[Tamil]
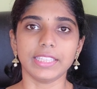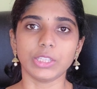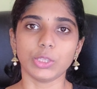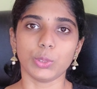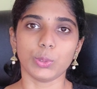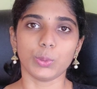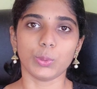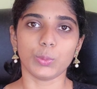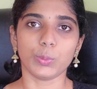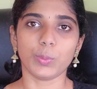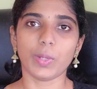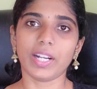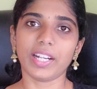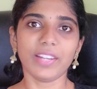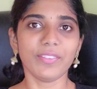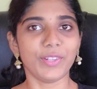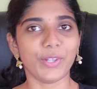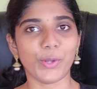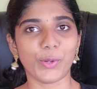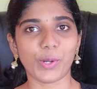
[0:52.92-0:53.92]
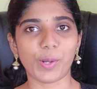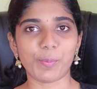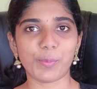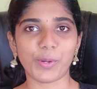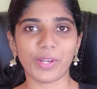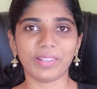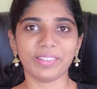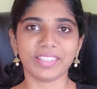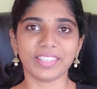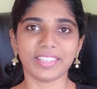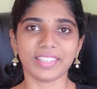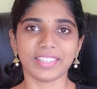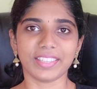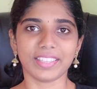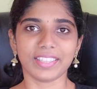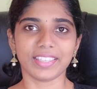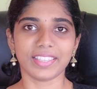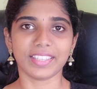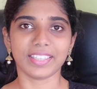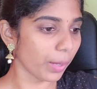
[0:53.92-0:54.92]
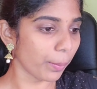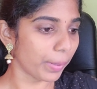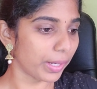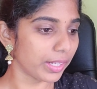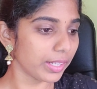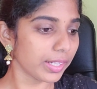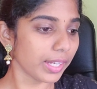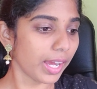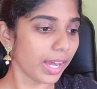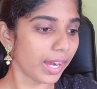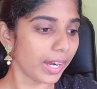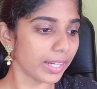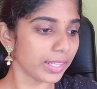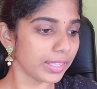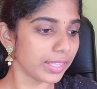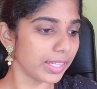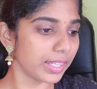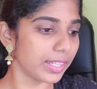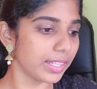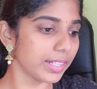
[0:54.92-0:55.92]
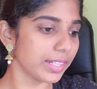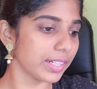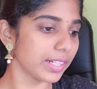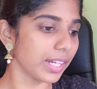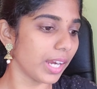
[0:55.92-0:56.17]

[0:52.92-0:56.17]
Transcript: ஸோ வாங்க வீடியோக்குள்ளே போகலாம் கமெண்ட் ஹாய் தேர்